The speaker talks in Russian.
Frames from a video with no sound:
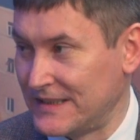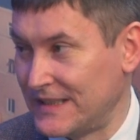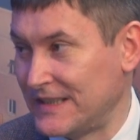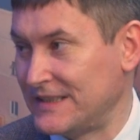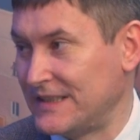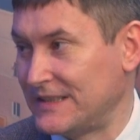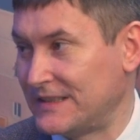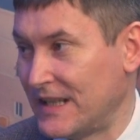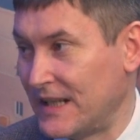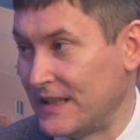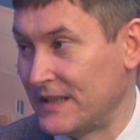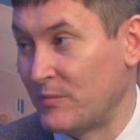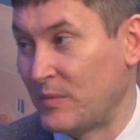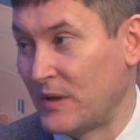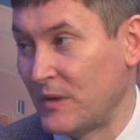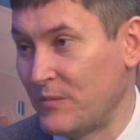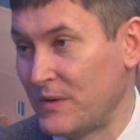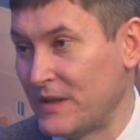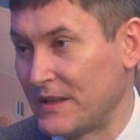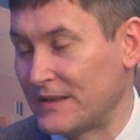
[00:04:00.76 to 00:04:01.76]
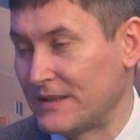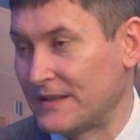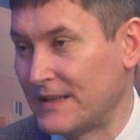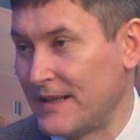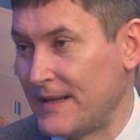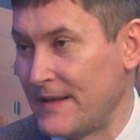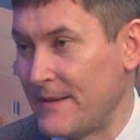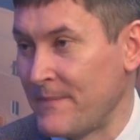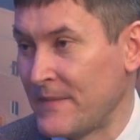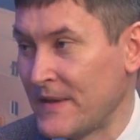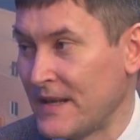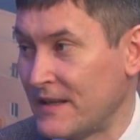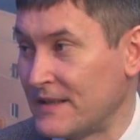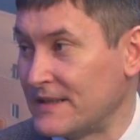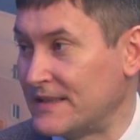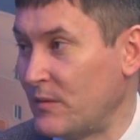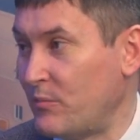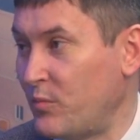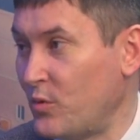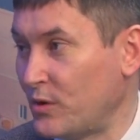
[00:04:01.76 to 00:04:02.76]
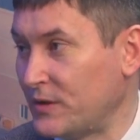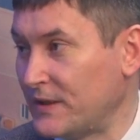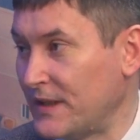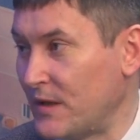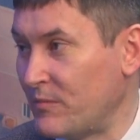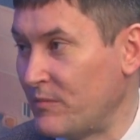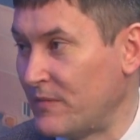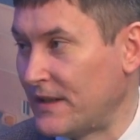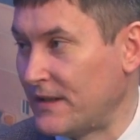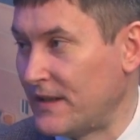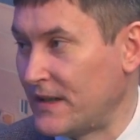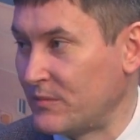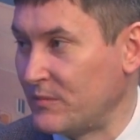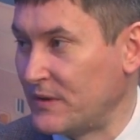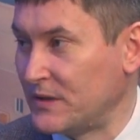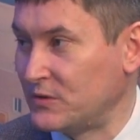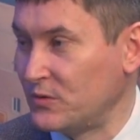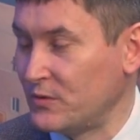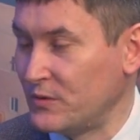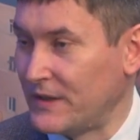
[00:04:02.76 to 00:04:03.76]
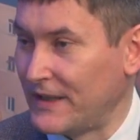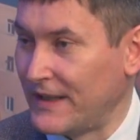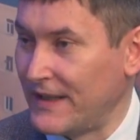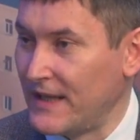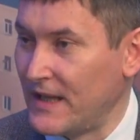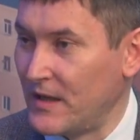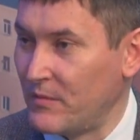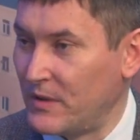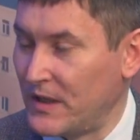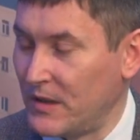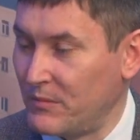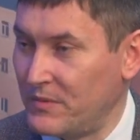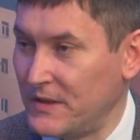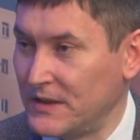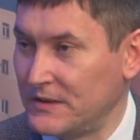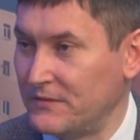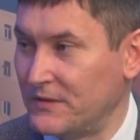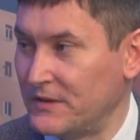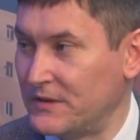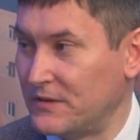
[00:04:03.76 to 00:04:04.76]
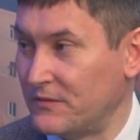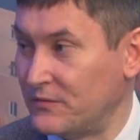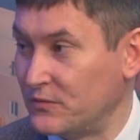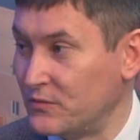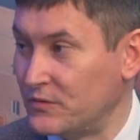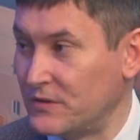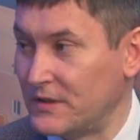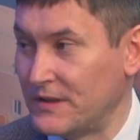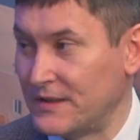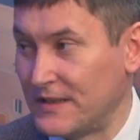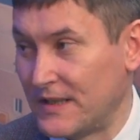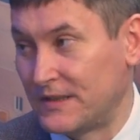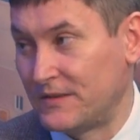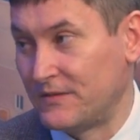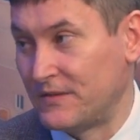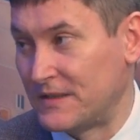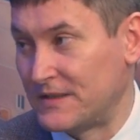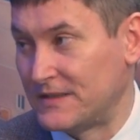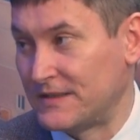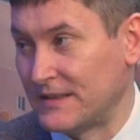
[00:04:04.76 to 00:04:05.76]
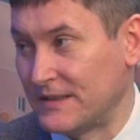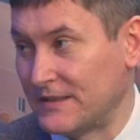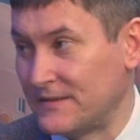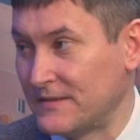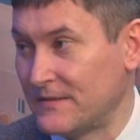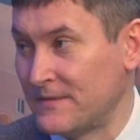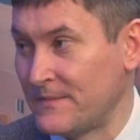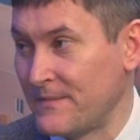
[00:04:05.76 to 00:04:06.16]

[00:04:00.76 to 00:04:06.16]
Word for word: на деталь, например, на запорные арматуры и обрабатывать внутренние отверстия.